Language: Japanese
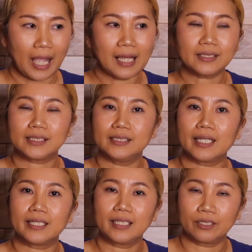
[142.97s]
安心
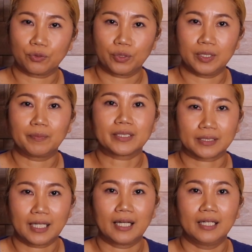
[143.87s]
できないと言いま
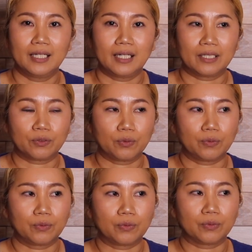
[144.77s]
すか、あ
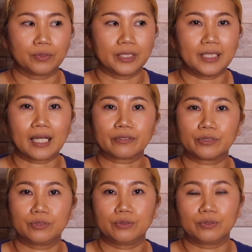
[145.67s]
の
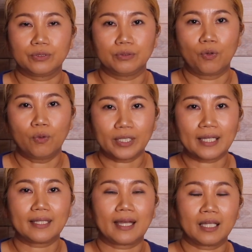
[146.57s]
リラックス本
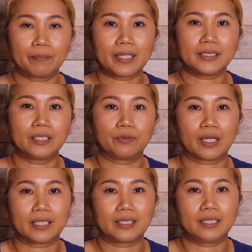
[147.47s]
来であれば家の
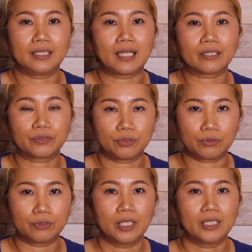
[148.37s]
中で
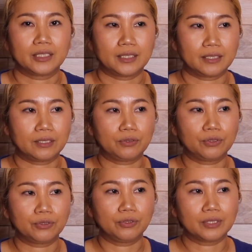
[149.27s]
リラックスす
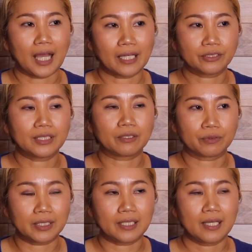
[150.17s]
るはずな
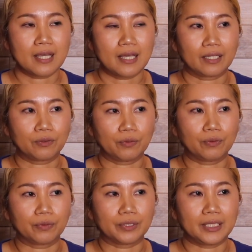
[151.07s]
のに、あ
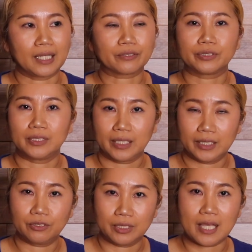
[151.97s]
のリラックスで
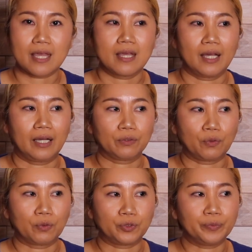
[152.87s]
きずに、あ
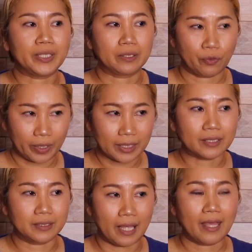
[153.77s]
の不眠とか
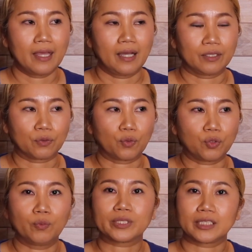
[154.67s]
ですねあの
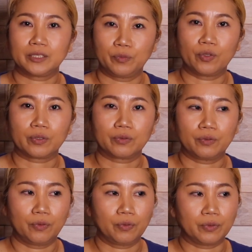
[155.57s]
子どもたちも
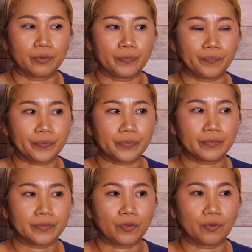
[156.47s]
こ
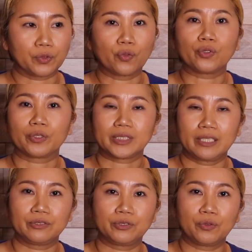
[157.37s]
う動揺し
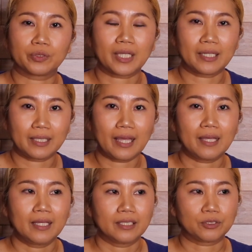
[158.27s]
ている状態
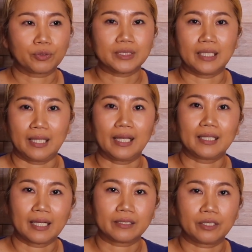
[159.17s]
で1人で寝れ
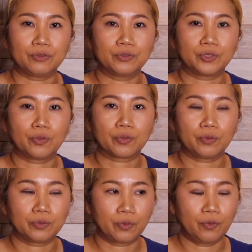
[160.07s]
ないっていう状
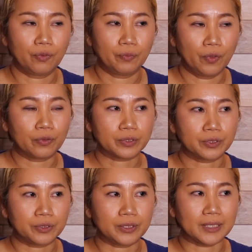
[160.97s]
況の方も
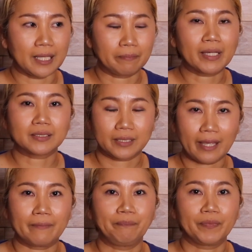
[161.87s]
続いていまして、